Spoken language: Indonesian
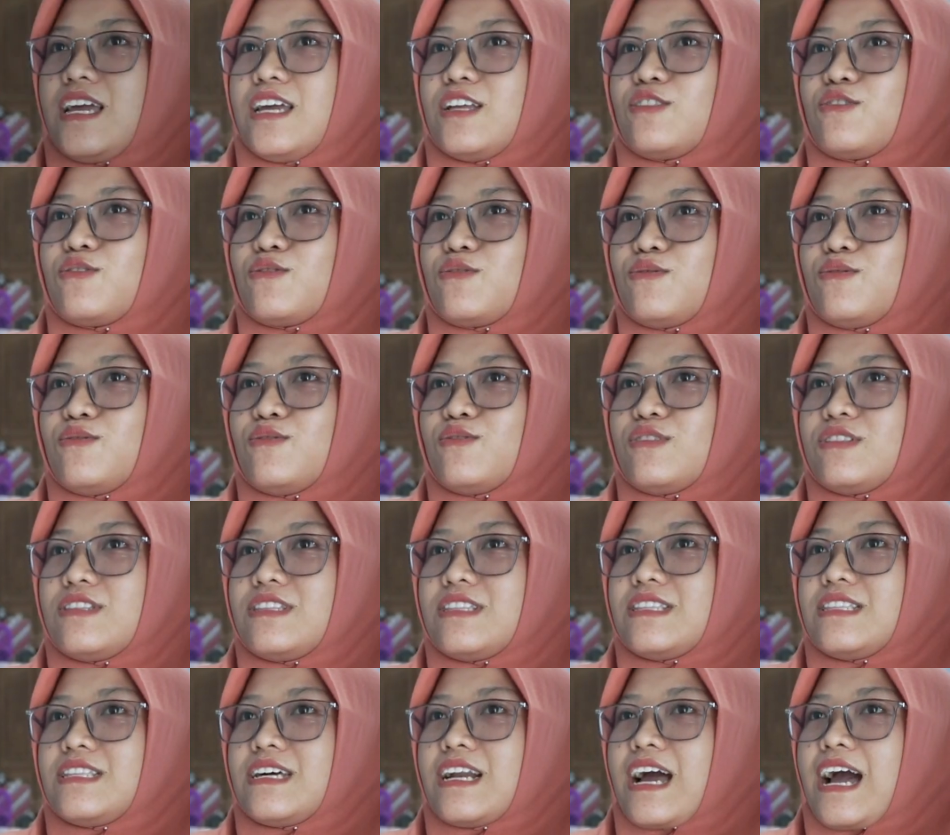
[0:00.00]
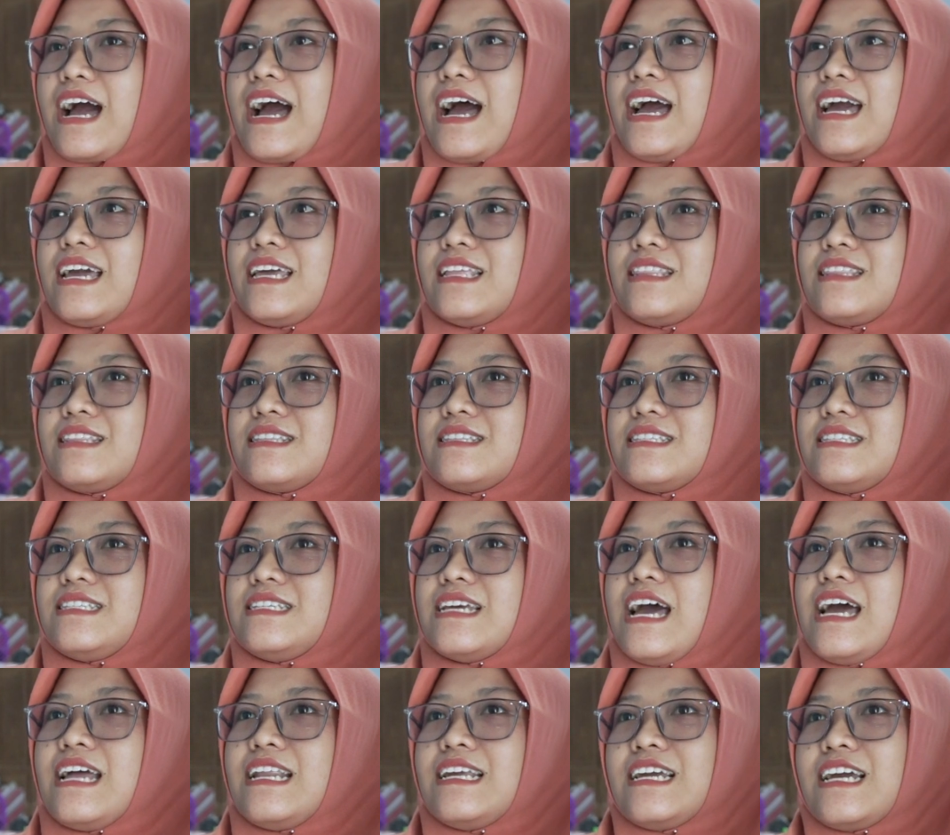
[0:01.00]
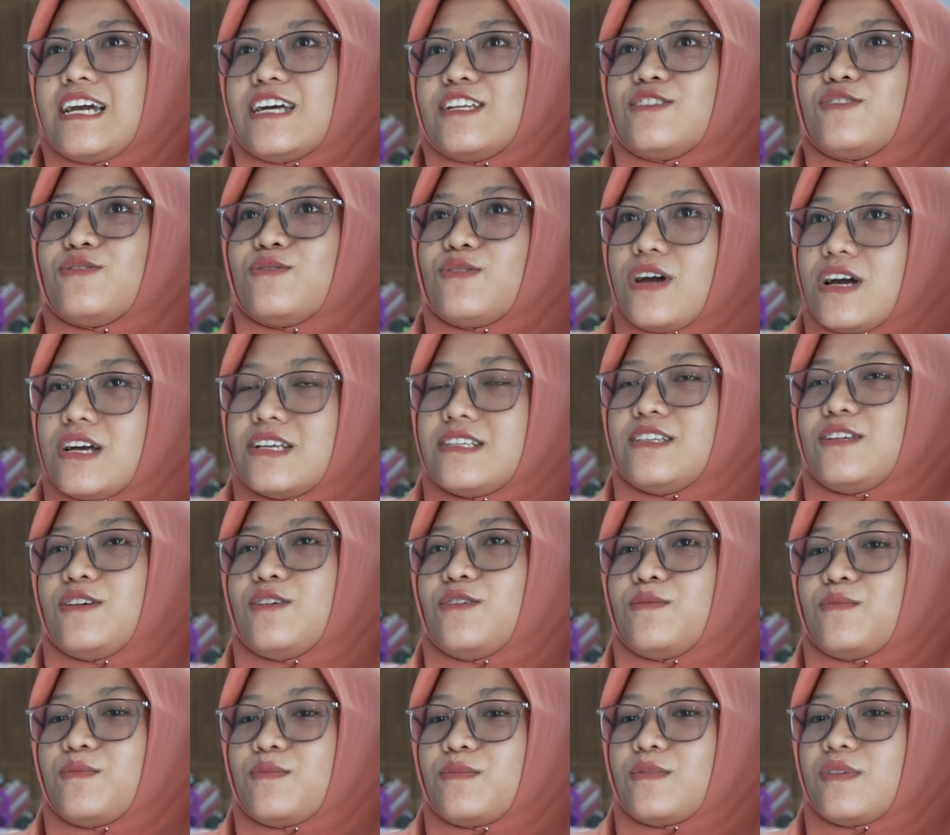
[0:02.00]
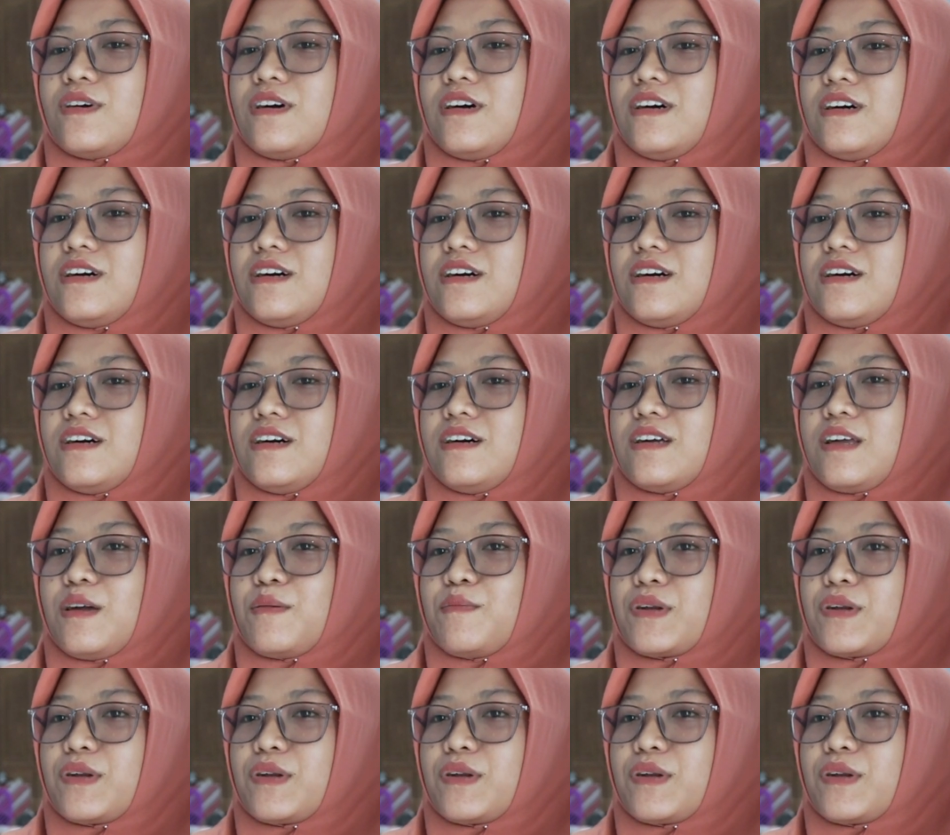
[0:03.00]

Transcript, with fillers: itu terkait jaringan juga sih om uh,